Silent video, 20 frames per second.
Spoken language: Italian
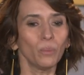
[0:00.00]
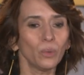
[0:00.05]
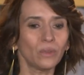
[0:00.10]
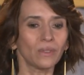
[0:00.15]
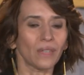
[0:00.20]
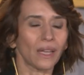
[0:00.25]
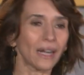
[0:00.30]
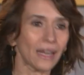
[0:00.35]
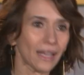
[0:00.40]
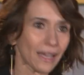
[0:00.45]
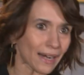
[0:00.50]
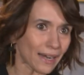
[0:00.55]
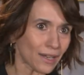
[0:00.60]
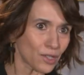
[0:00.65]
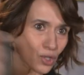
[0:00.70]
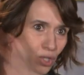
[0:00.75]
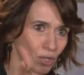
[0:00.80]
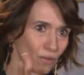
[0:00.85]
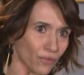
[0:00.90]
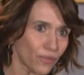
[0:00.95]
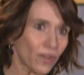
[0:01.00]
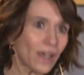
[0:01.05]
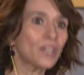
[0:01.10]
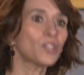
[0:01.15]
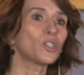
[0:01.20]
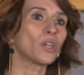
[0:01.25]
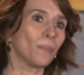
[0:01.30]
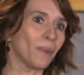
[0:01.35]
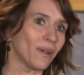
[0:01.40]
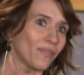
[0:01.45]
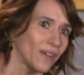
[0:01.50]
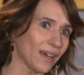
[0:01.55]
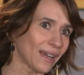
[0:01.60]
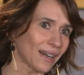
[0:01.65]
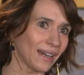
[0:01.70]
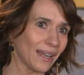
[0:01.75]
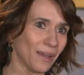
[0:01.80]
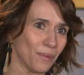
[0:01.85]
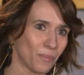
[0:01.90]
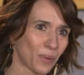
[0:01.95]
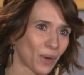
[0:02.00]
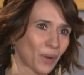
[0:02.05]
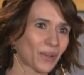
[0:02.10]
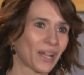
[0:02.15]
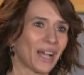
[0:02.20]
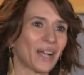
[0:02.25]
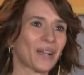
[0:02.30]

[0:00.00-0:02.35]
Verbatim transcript: buttare le arance in faccia, ma farle un po'